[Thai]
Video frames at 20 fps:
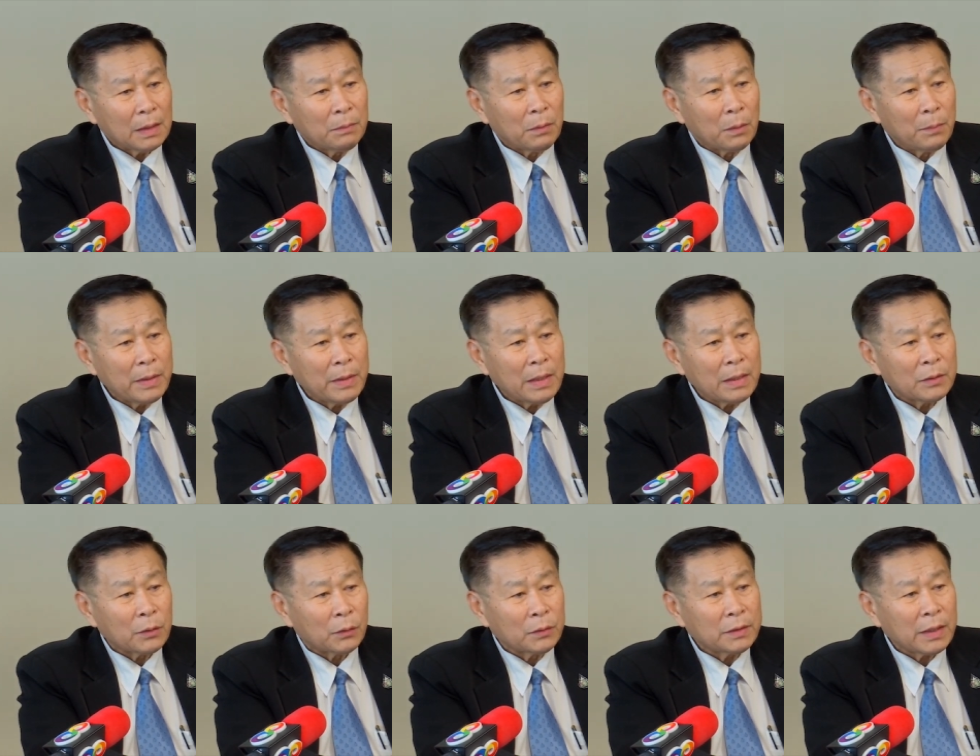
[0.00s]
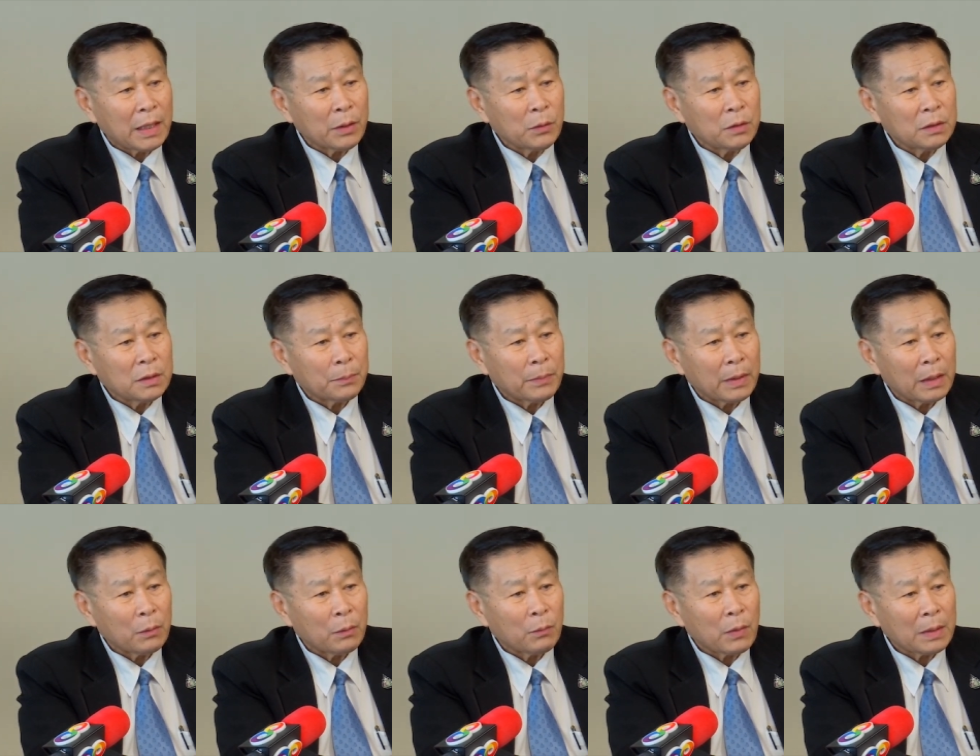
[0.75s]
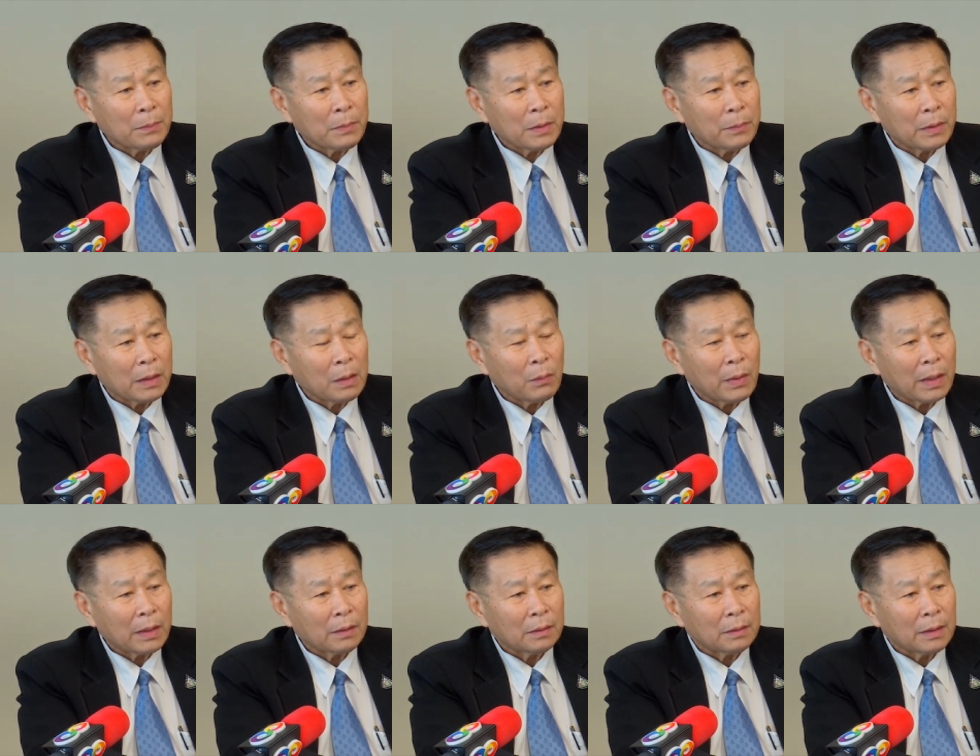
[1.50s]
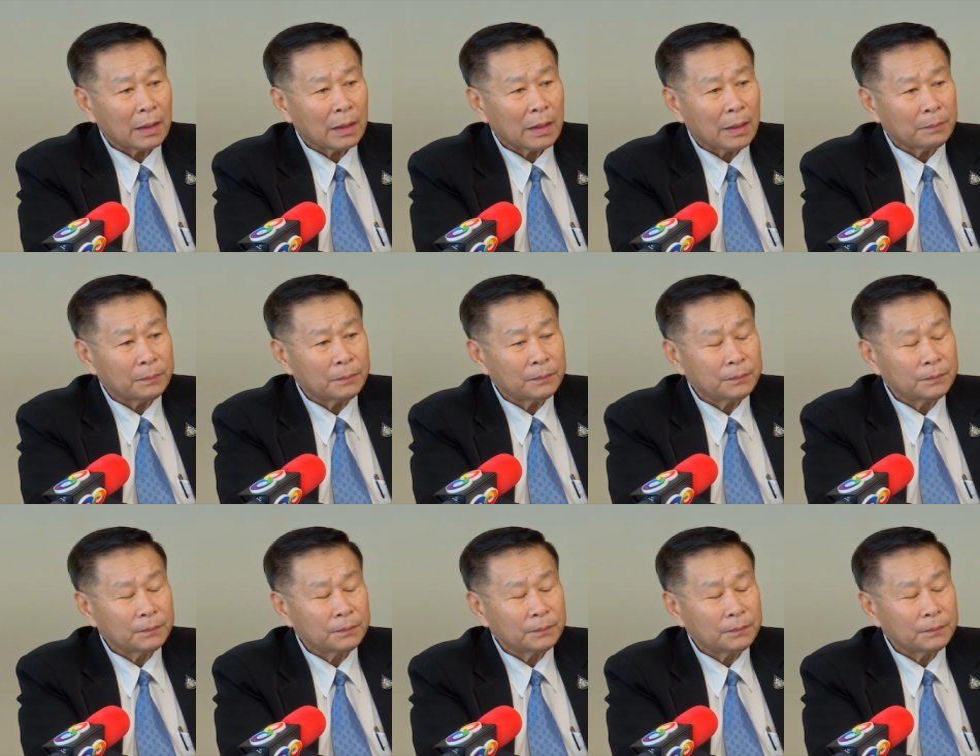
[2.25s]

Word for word: ผมไม่ได้สนใจคุณจะปฏิวัติไม่ปฏิวัติหรอกนะครับ